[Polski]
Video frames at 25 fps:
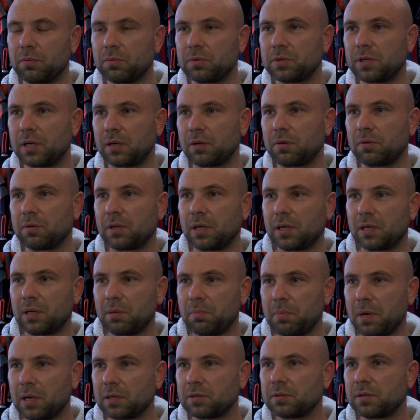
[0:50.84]
już jako
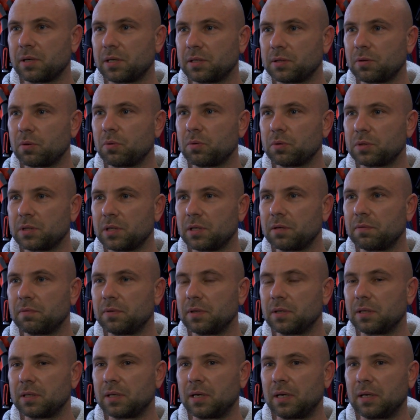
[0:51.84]
taki bardzo
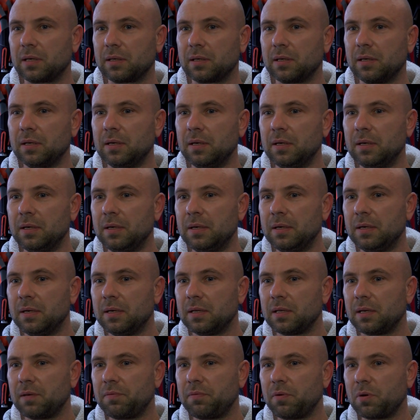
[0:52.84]
ekskluzywny. Tak?
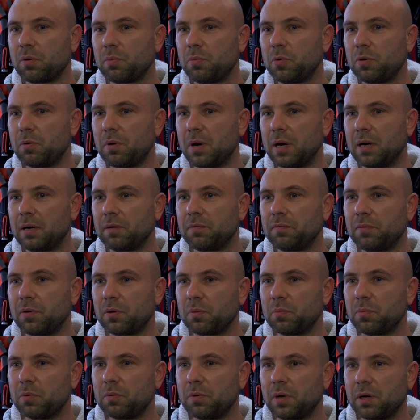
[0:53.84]
Ta formuła,
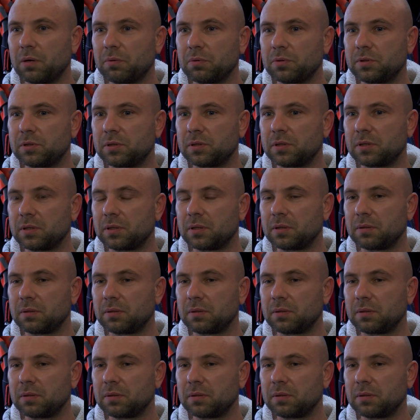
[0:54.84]
formuła już